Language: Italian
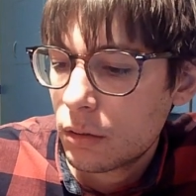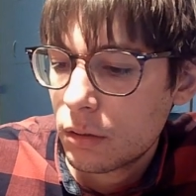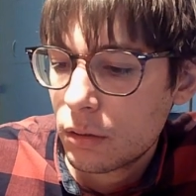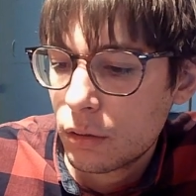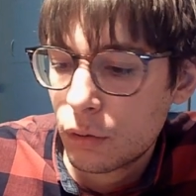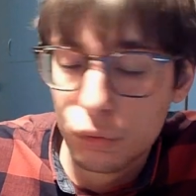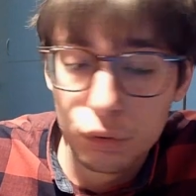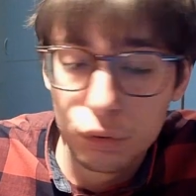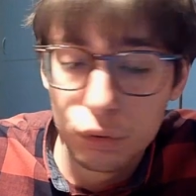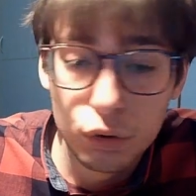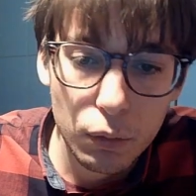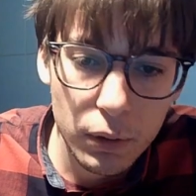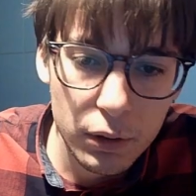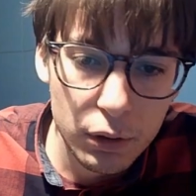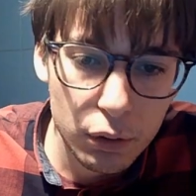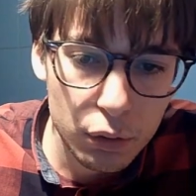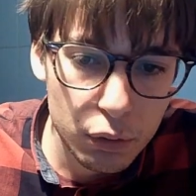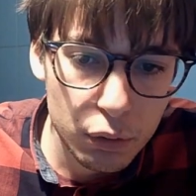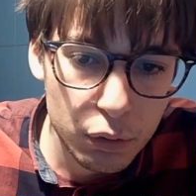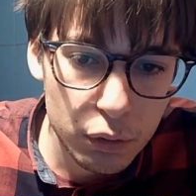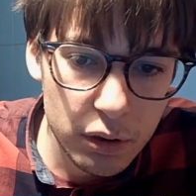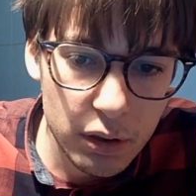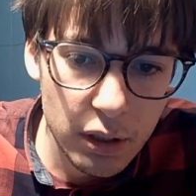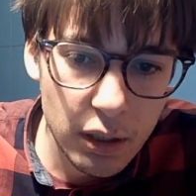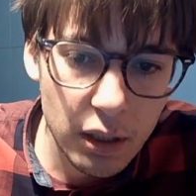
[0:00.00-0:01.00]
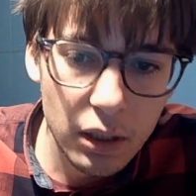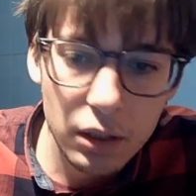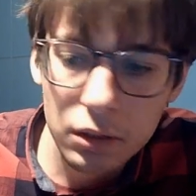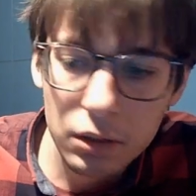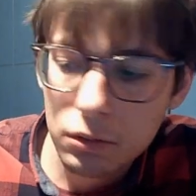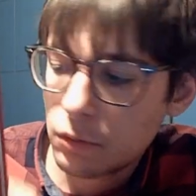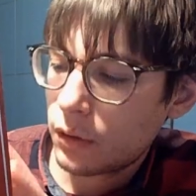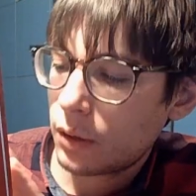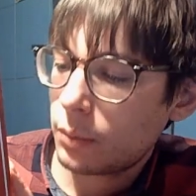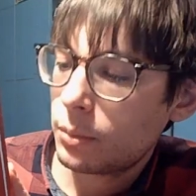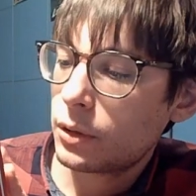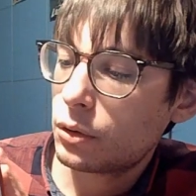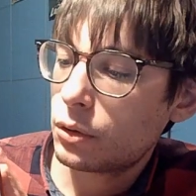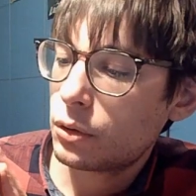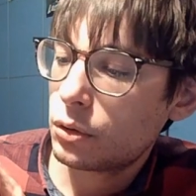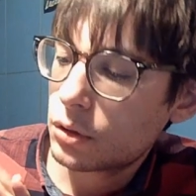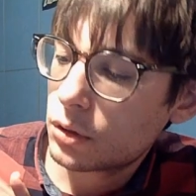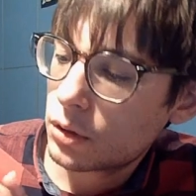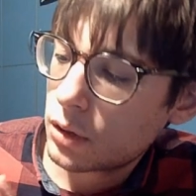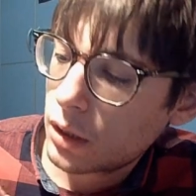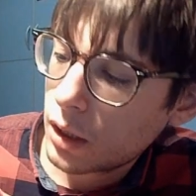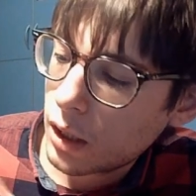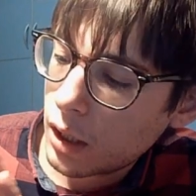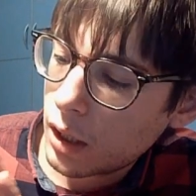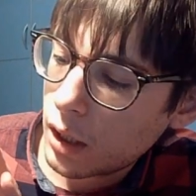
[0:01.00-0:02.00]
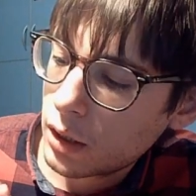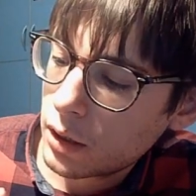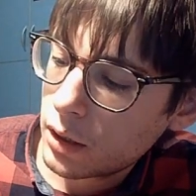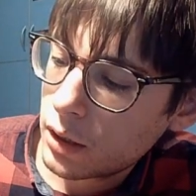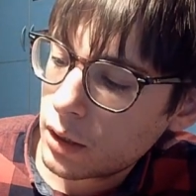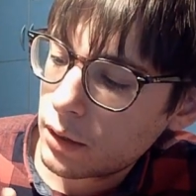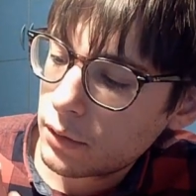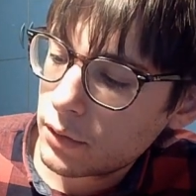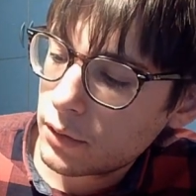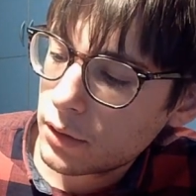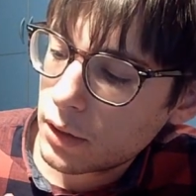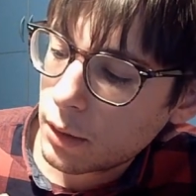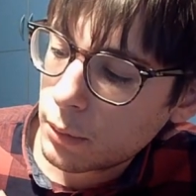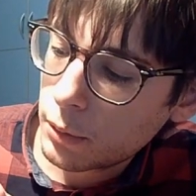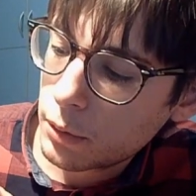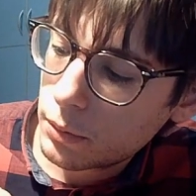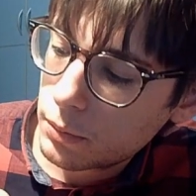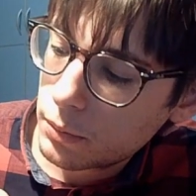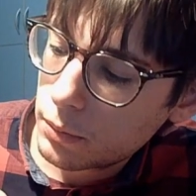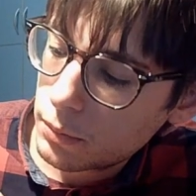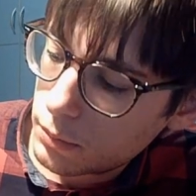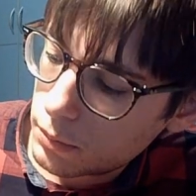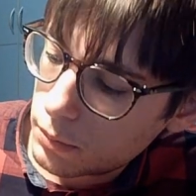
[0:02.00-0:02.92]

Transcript: Non so quanto costa, dovrebbe costare, vediamo,